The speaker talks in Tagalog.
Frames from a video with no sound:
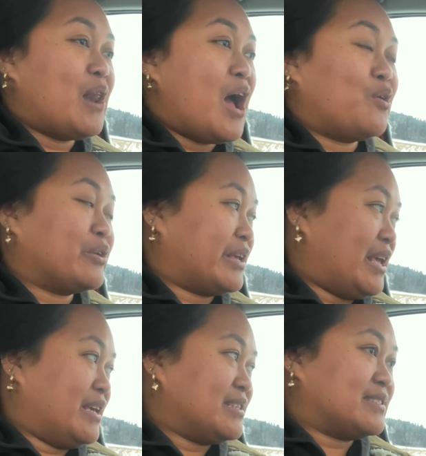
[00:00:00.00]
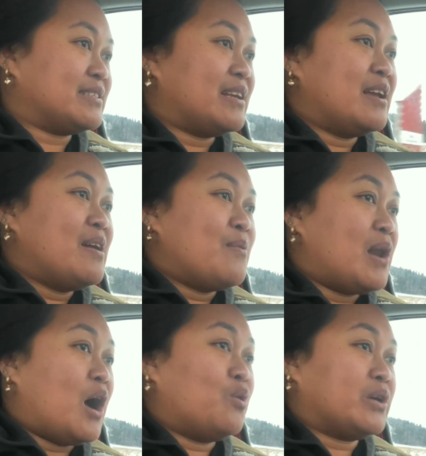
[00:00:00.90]
Wala akong cakes.
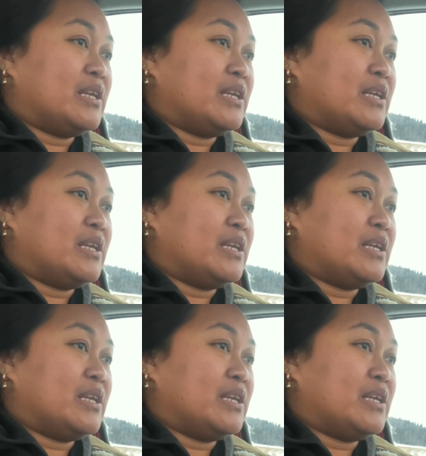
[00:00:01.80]
Wala akong